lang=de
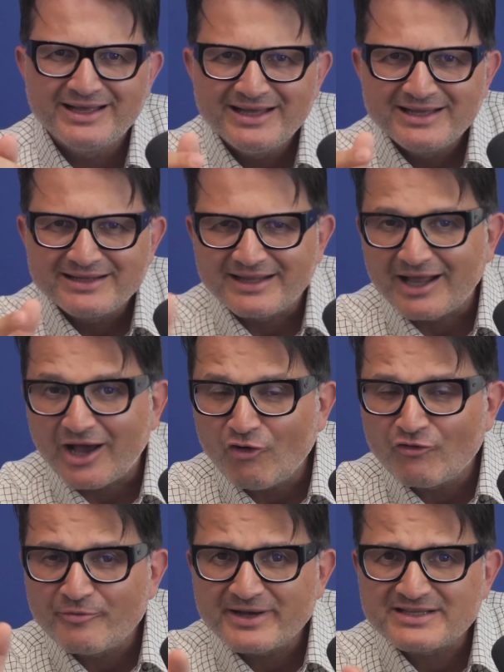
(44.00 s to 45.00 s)
Deine
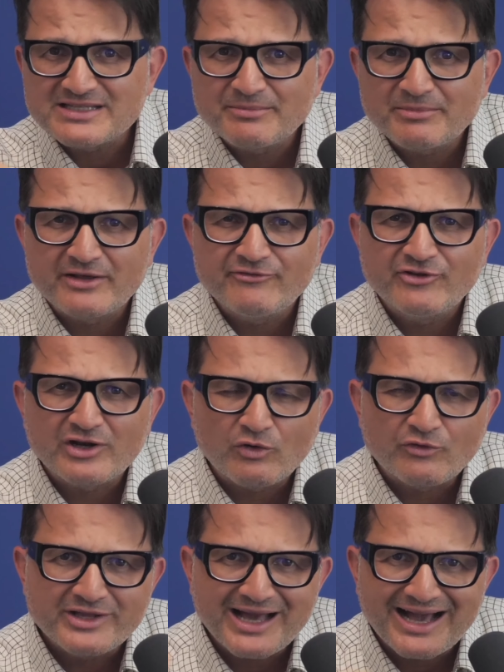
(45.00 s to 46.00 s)
Aufmerksamkeit wird
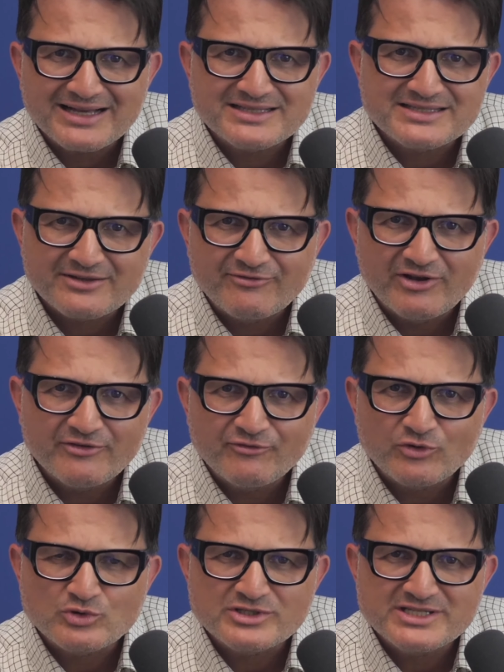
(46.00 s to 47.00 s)
auf die Angstquelle
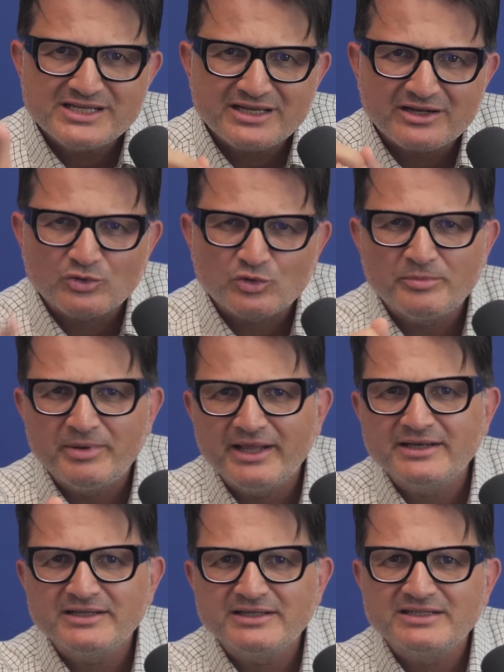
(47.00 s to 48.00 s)
fokussiert und
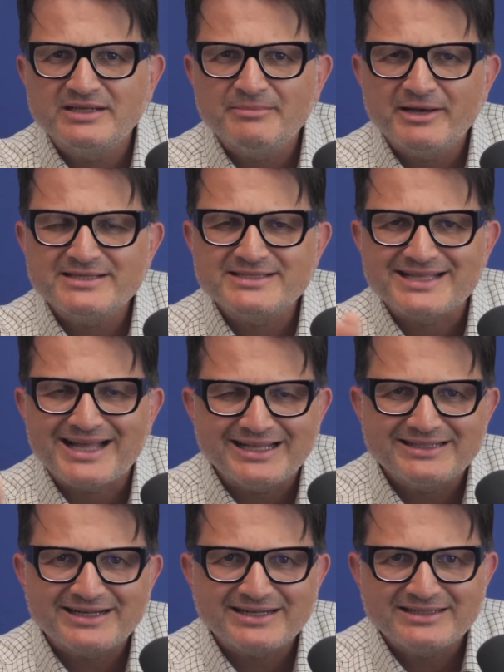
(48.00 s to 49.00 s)
blendet die meisten
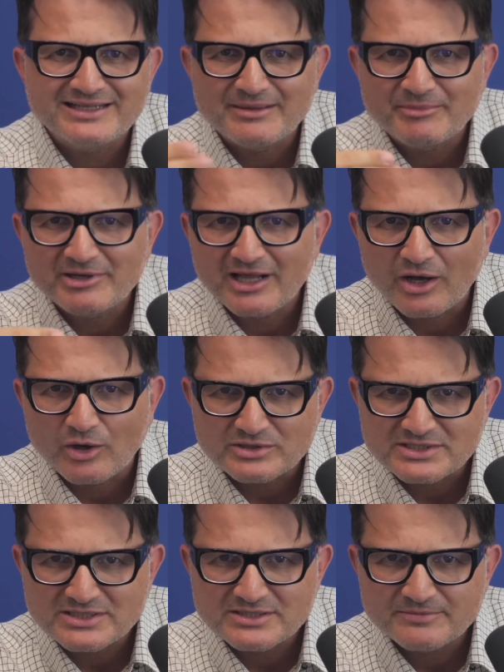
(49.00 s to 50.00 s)
anderen Themen
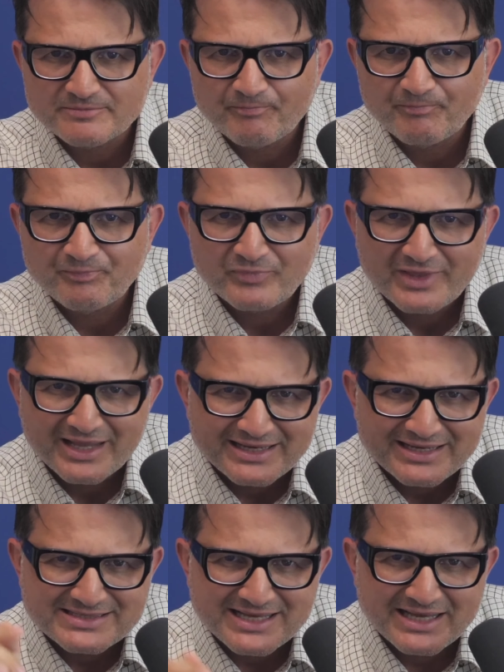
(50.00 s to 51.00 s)
aus.
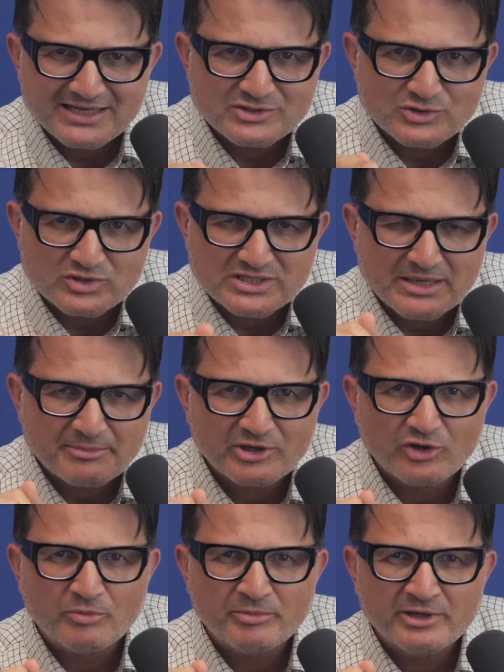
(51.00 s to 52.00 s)
Das alles
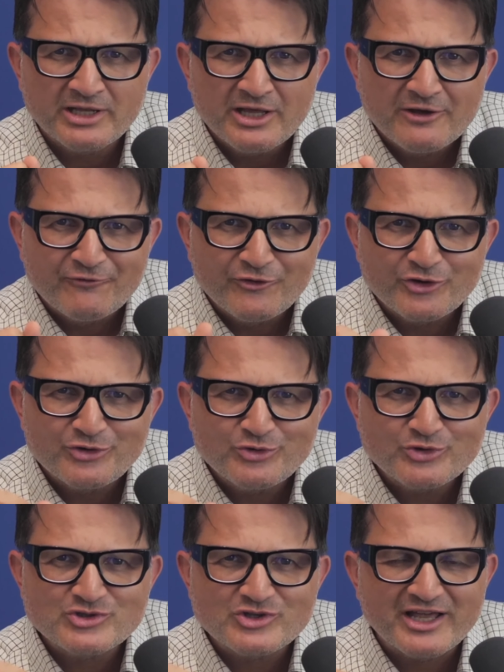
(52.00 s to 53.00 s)
zusammengenommen würde
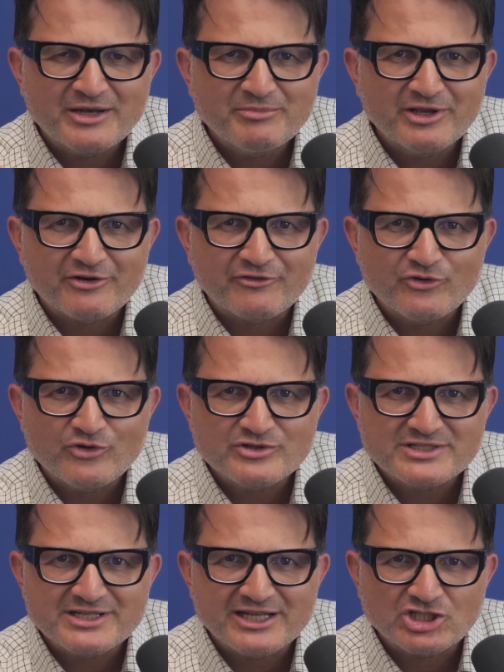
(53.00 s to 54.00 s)
nur zu einem
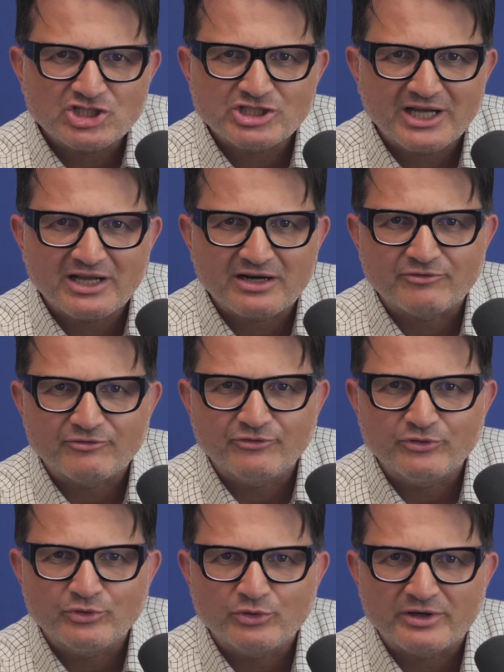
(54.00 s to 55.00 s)
nervösen Erstarren
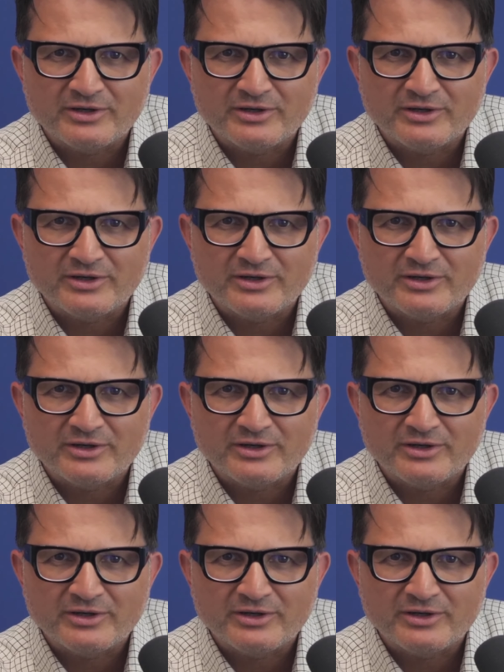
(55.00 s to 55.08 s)
führen.